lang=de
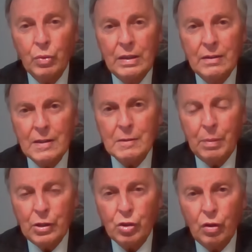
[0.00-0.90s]

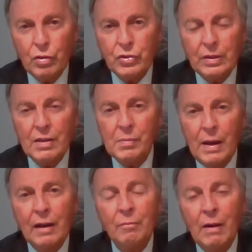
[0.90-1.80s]
Redispatch-Kosten. Das
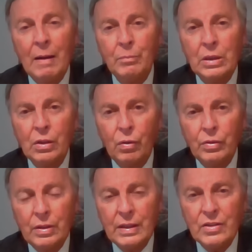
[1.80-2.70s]
waren mal
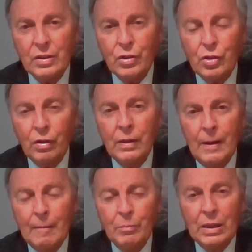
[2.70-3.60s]
Millionen, jetzt sind es schon
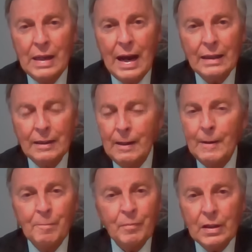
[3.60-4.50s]
Milliarden.
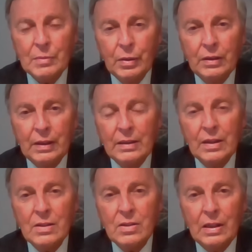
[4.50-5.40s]
Das wird
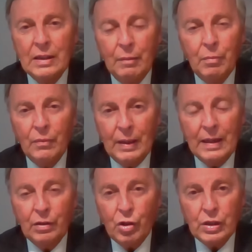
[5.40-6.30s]
tendenziell immer
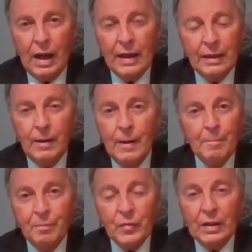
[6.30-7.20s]
weiter
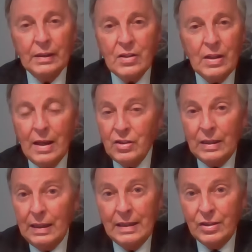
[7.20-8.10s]
steigen. Das
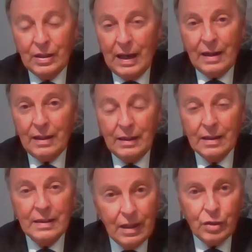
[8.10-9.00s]
heißt, ich kann
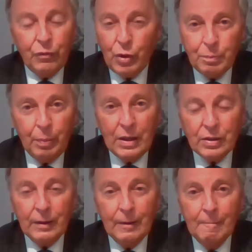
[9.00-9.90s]
hier nicht versprechen,